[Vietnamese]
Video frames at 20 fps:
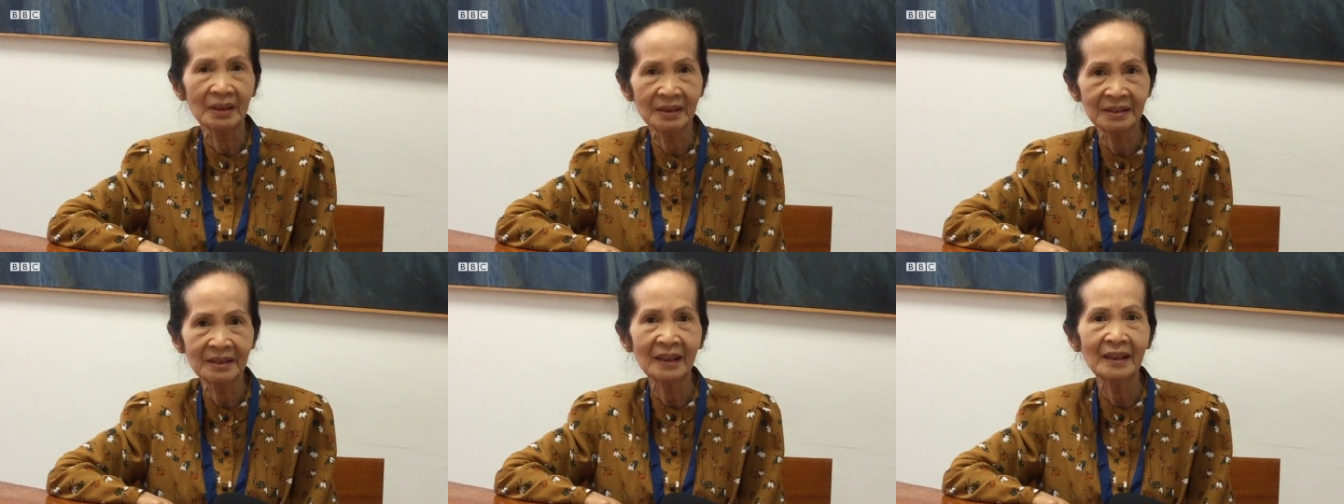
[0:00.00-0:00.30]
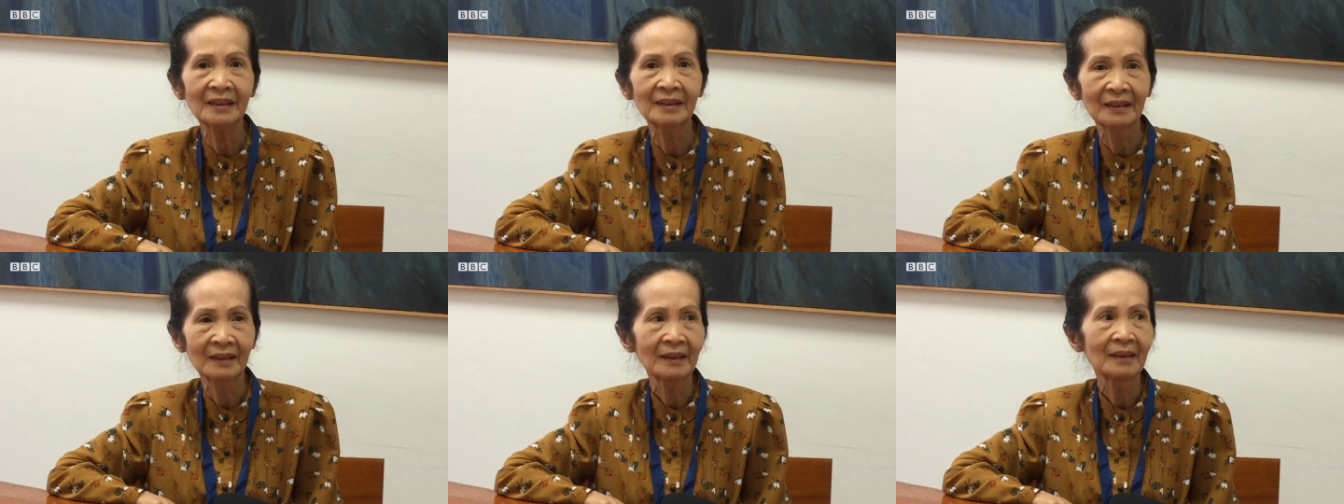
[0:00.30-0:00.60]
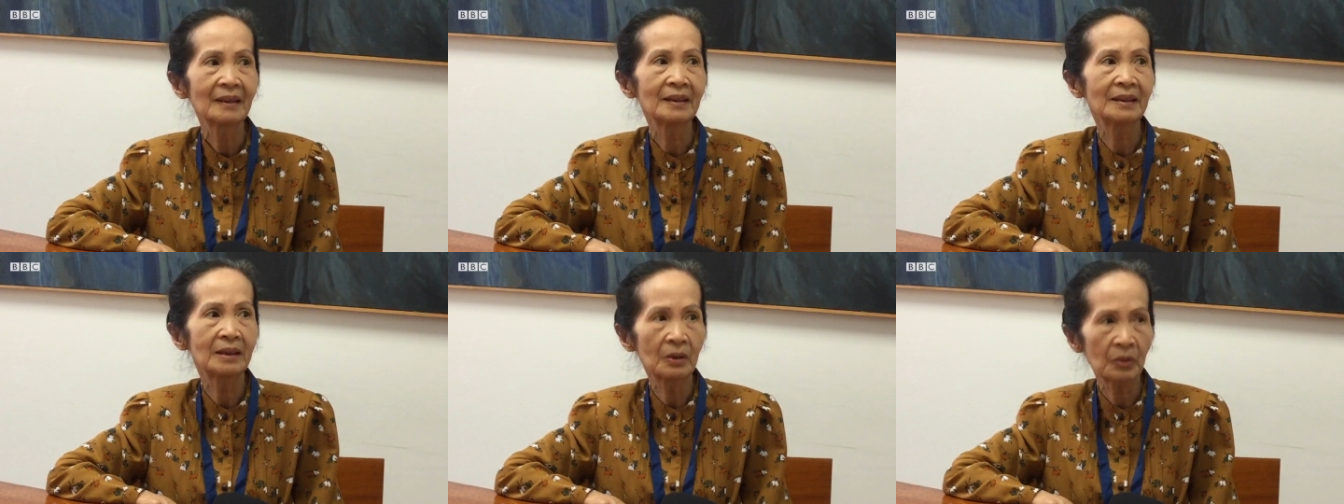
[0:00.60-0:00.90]
cạnh tranh
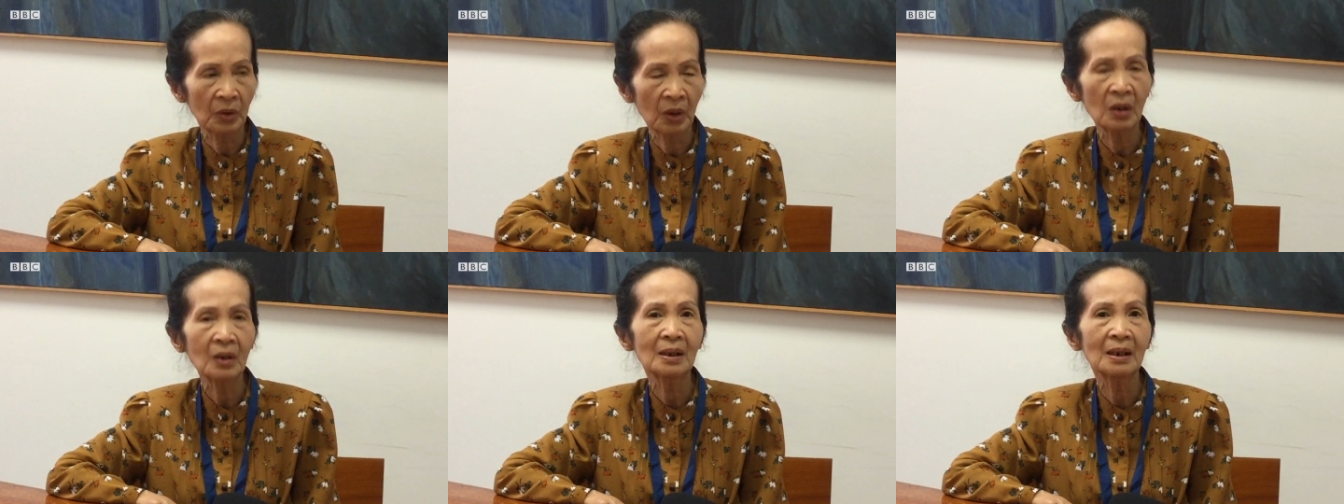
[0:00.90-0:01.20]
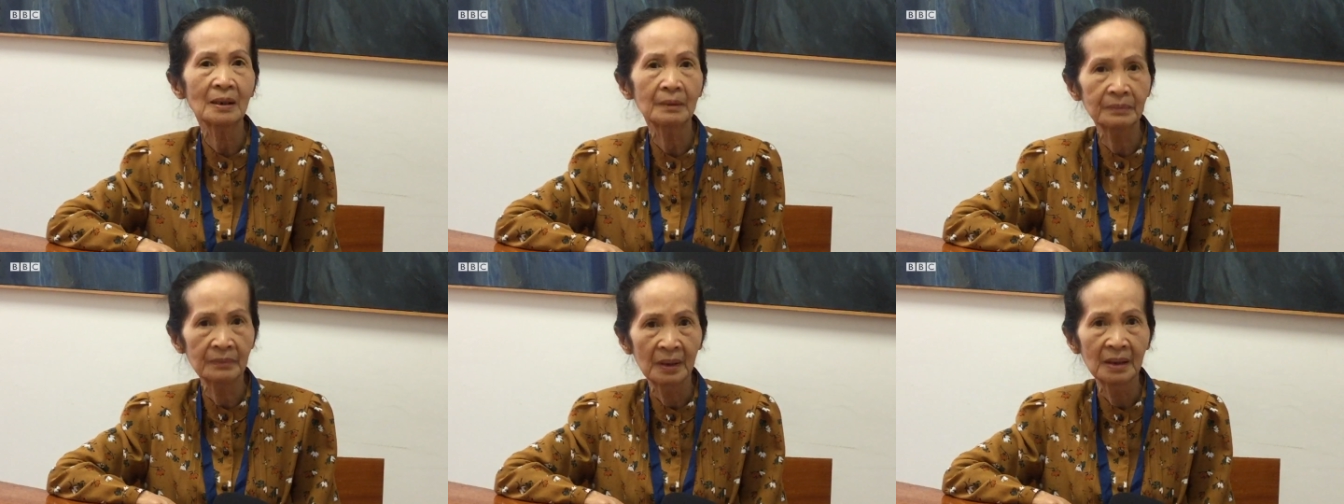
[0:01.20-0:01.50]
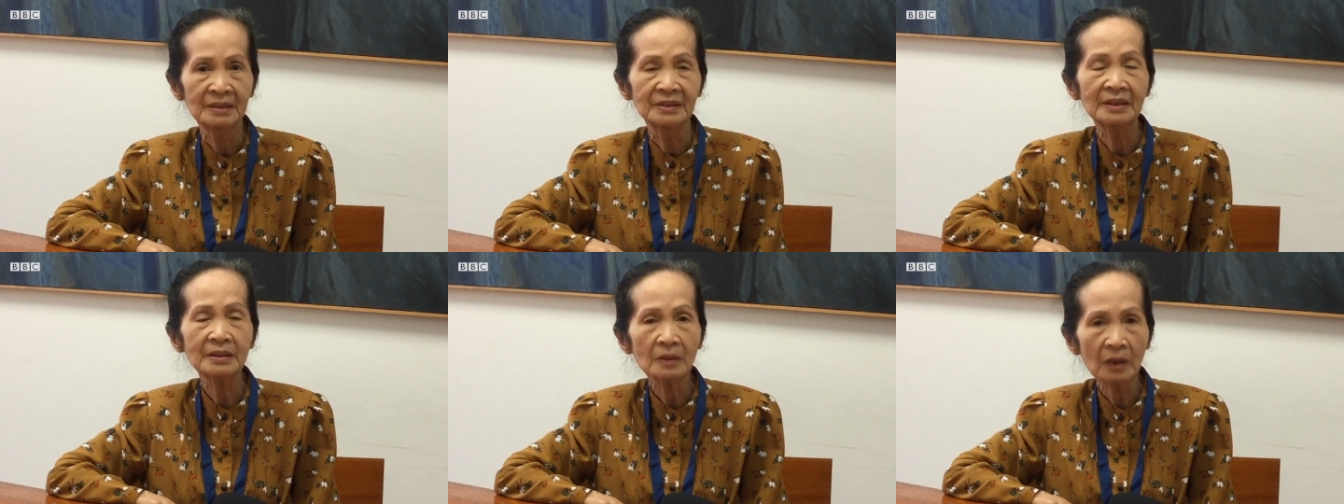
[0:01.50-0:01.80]
thì điều đó là
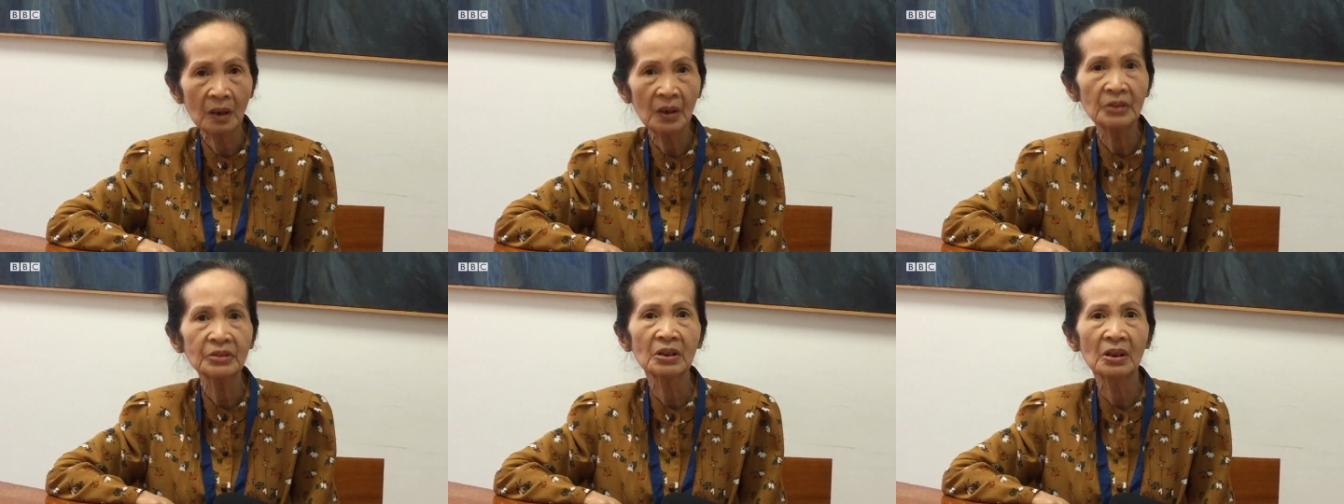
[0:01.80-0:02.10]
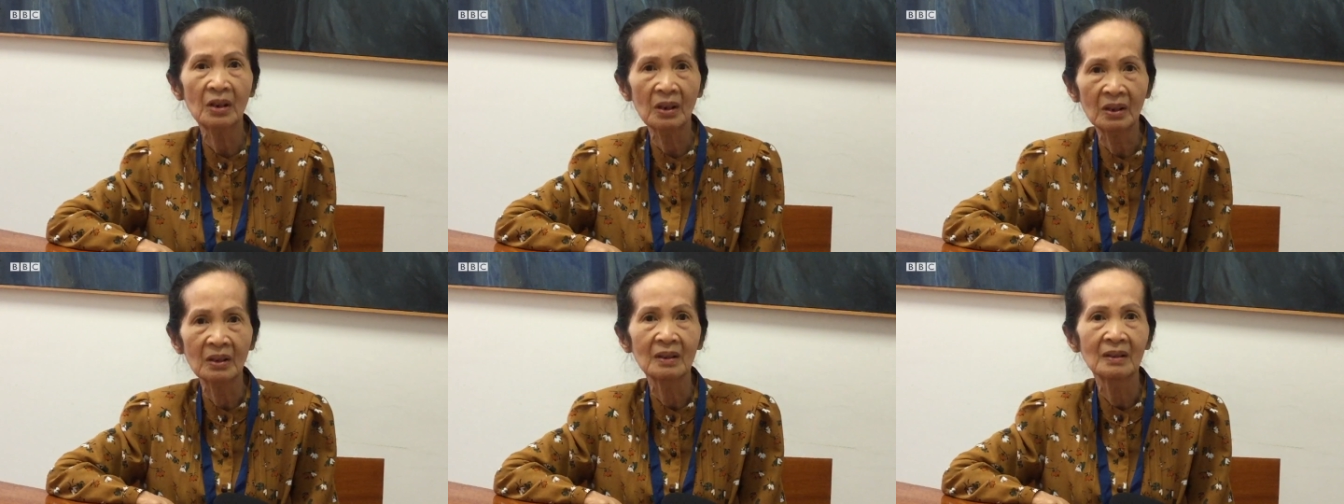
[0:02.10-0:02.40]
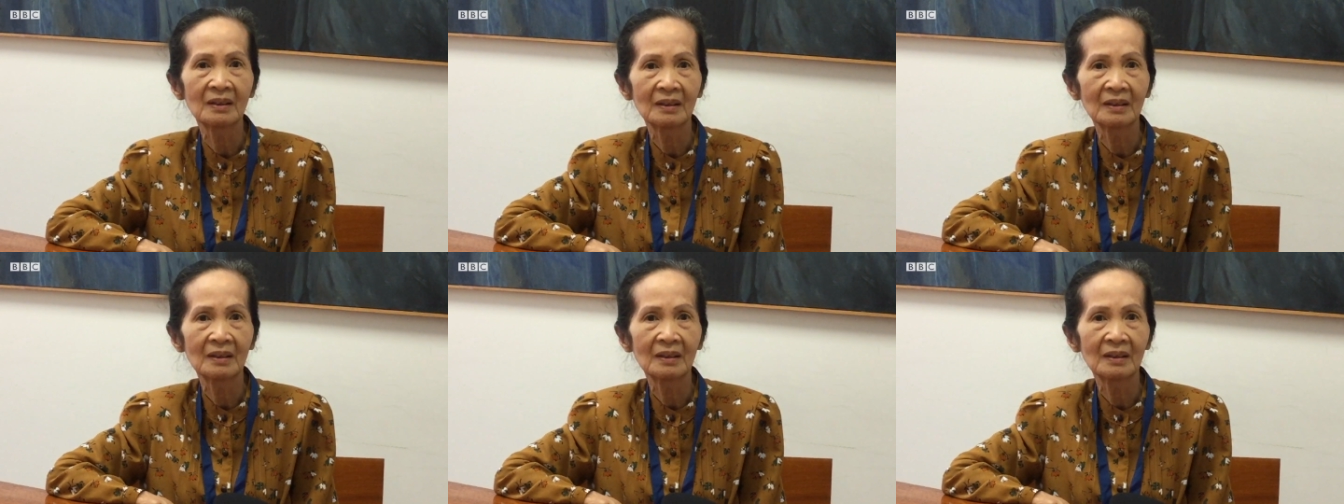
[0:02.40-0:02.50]
rất khó cho họ